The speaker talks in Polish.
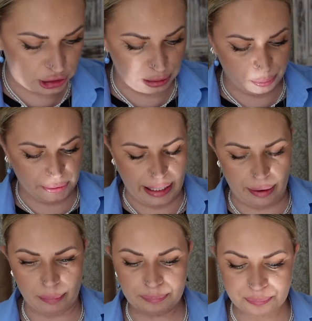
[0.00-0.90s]
się i
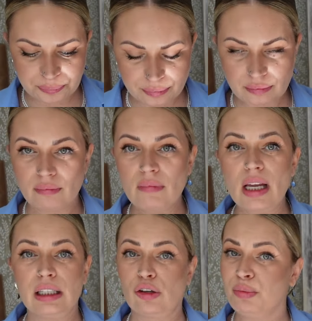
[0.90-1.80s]
pojechałam
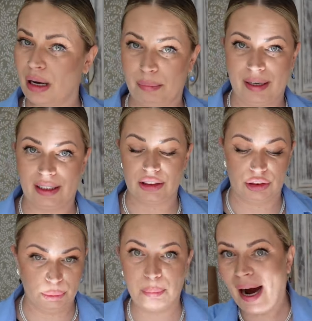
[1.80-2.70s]
i kupiłam parę
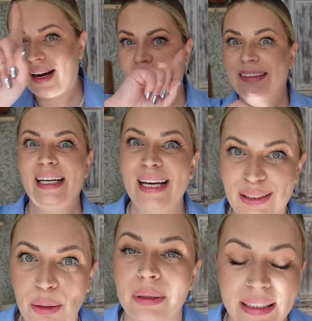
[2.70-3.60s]
rzeczy, parę, nie jedną,